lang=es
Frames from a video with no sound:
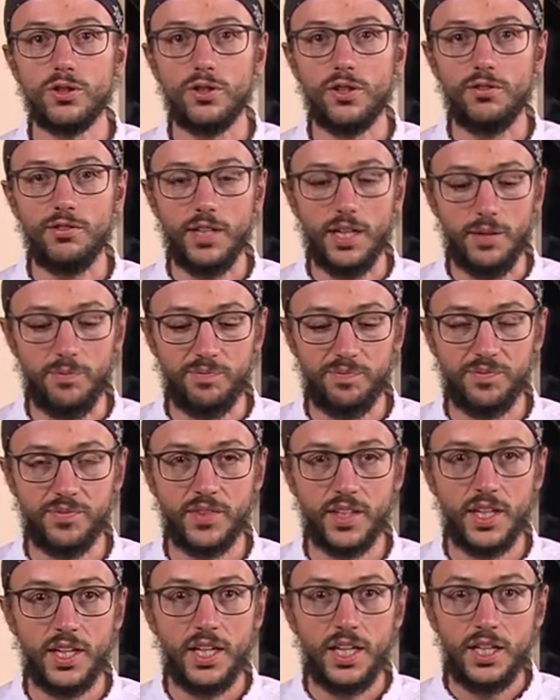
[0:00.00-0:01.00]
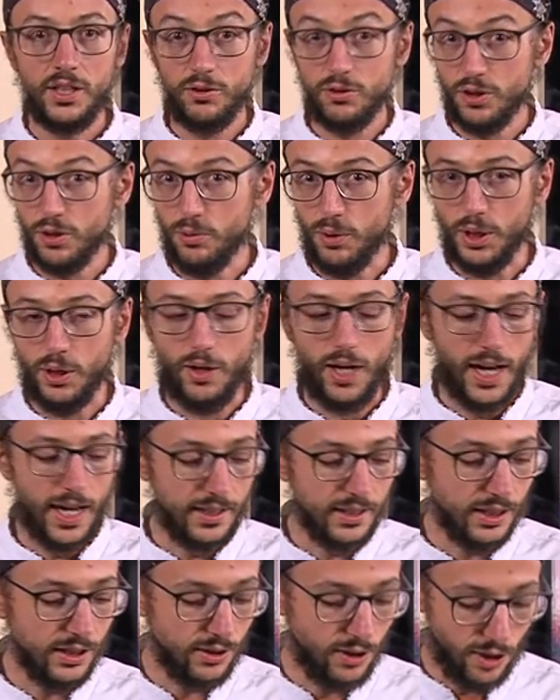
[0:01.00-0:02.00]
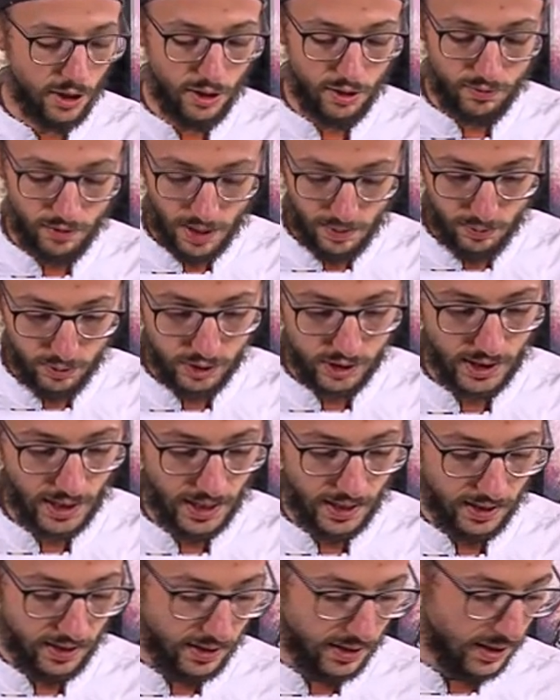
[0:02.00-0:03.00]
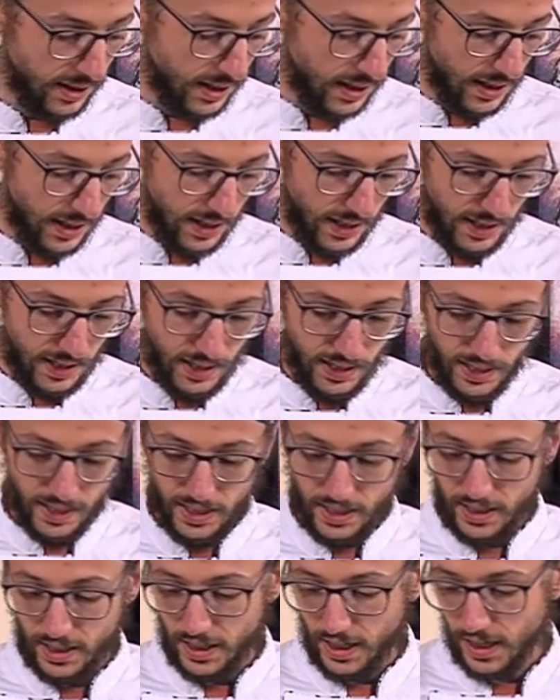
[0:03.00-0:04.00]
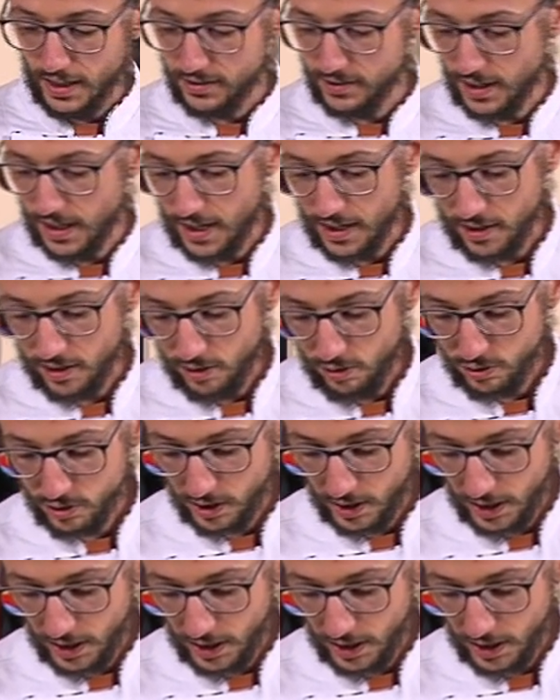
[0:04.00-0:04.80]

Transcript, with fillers: todavía. Entonces, bueno, ante todo vamos a eh, asar los